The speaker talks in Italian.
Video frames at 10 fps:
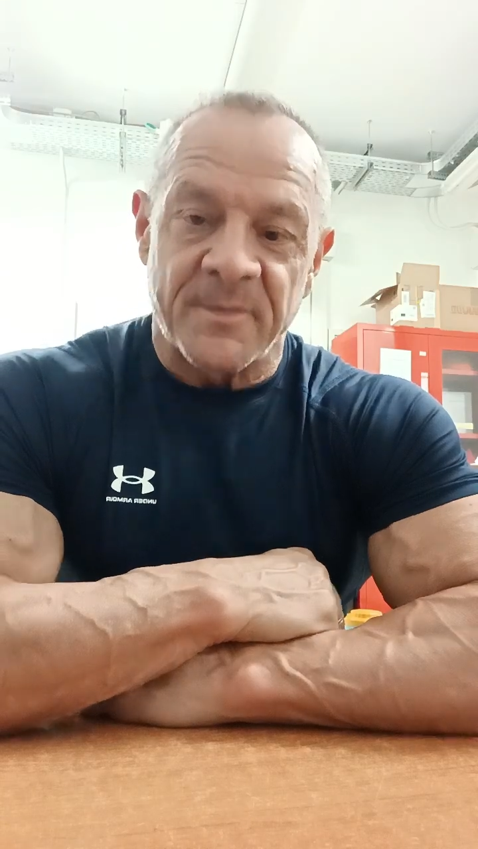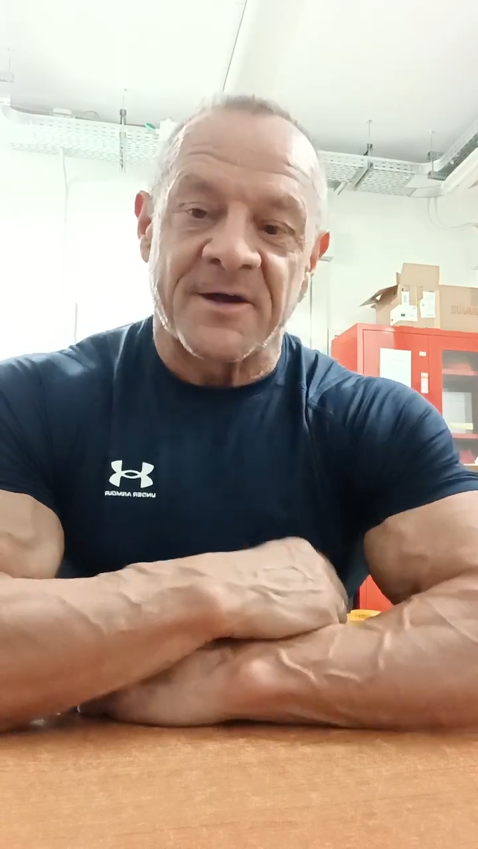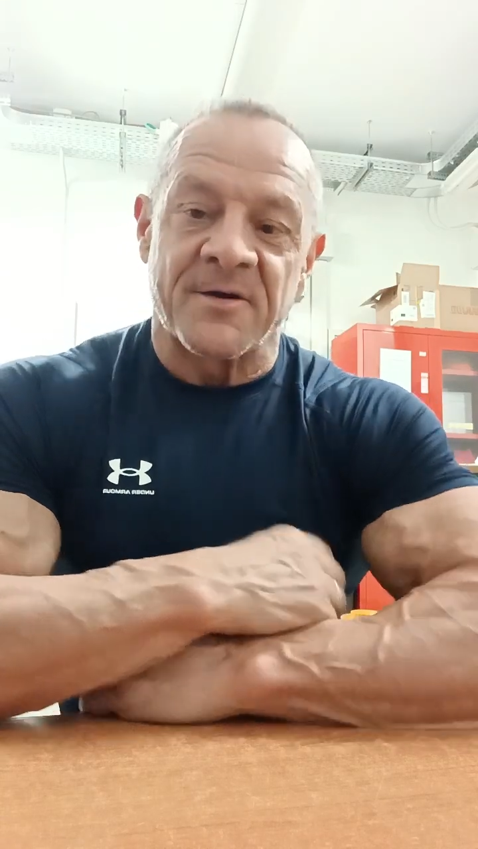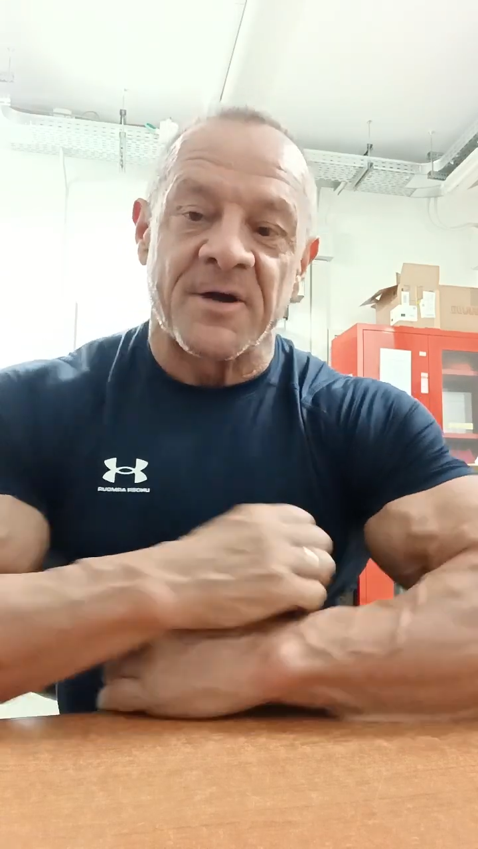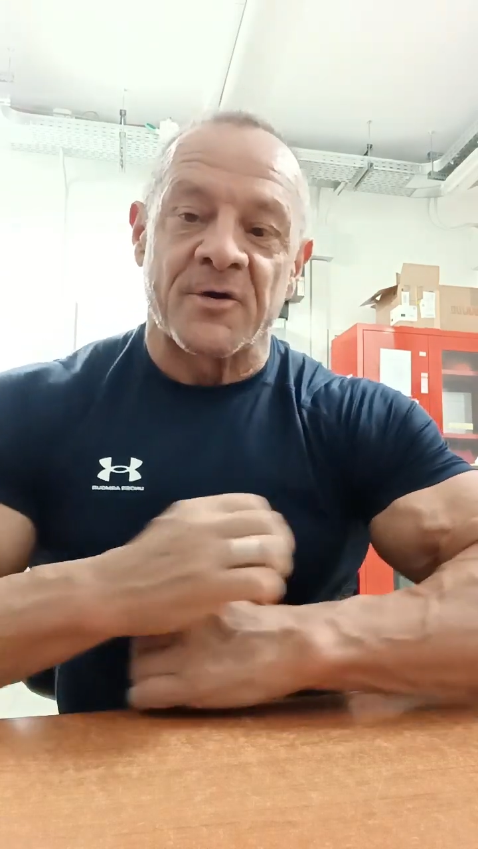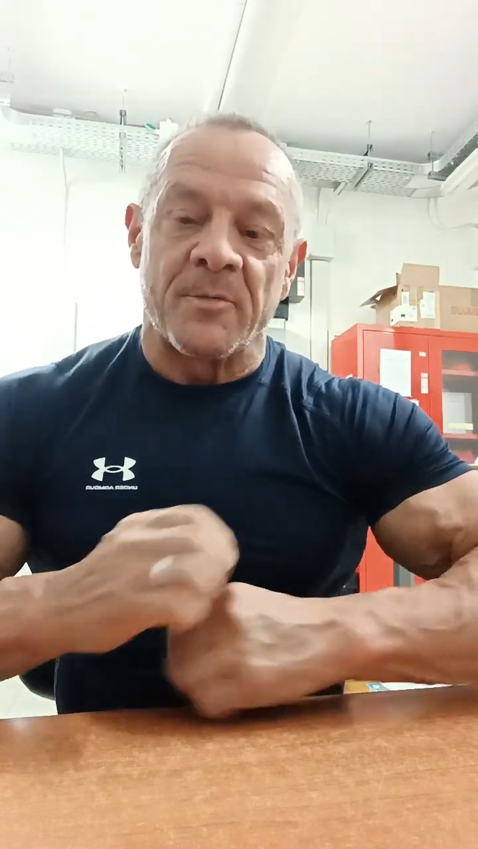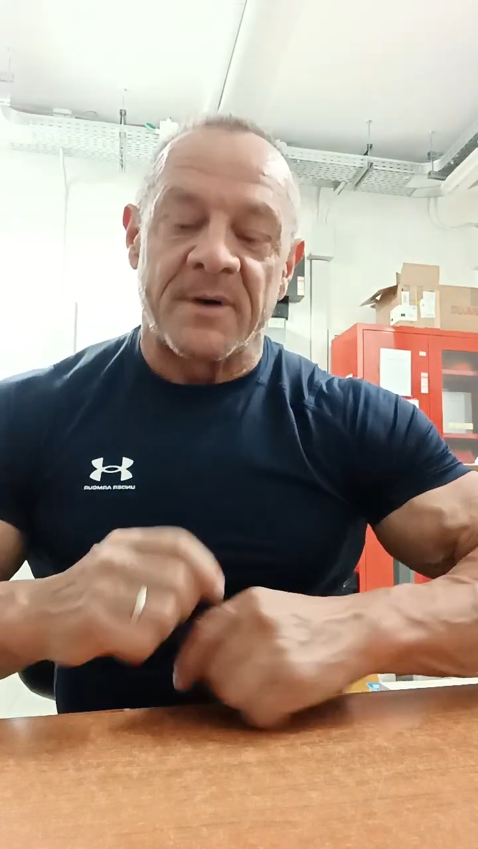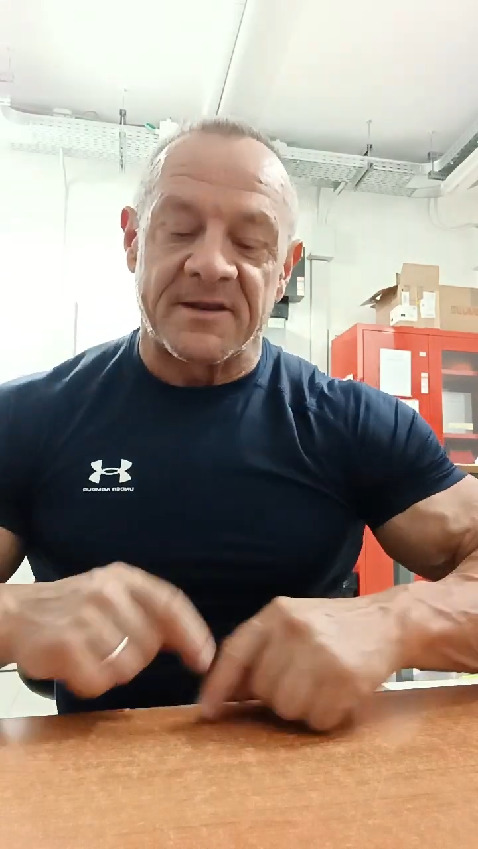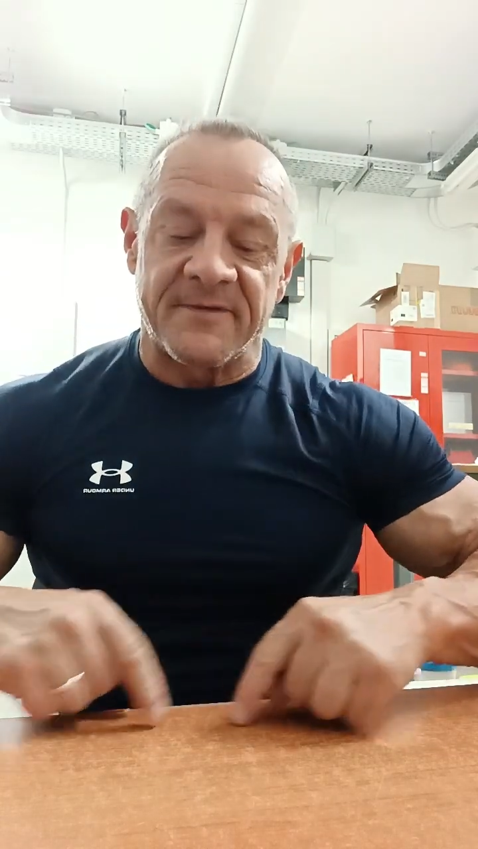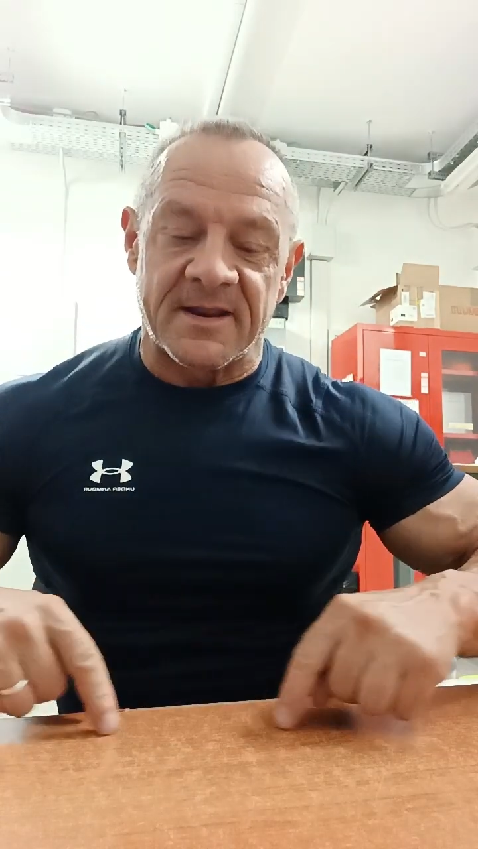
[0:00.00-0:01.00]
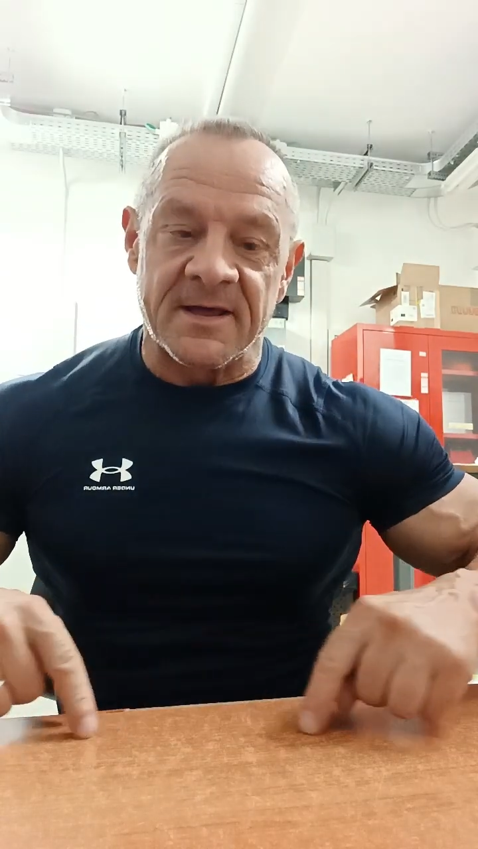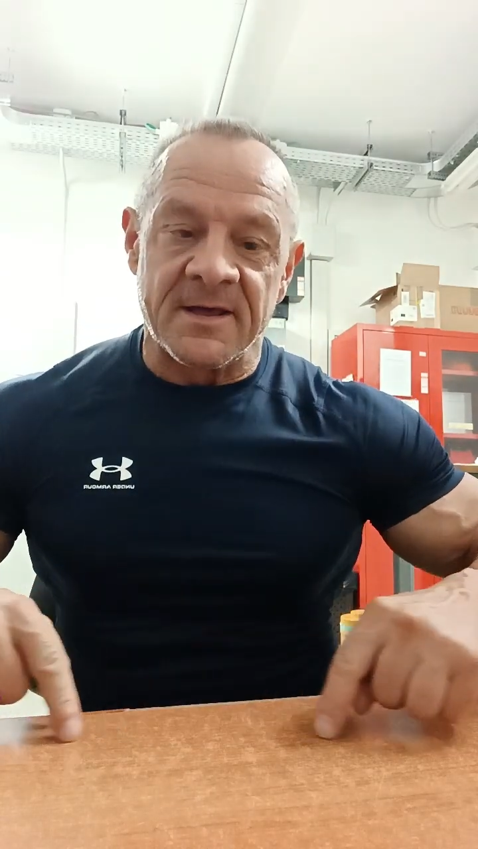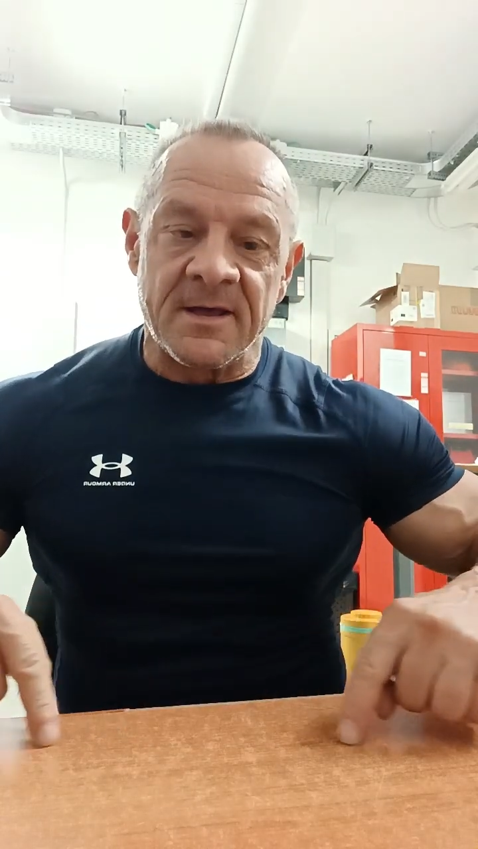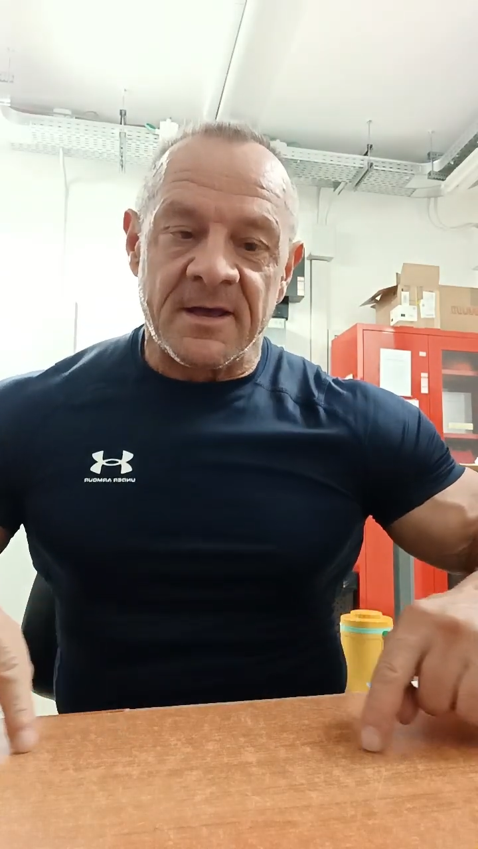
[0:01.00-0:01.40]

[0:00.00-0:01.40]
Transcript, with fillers: È come arrivare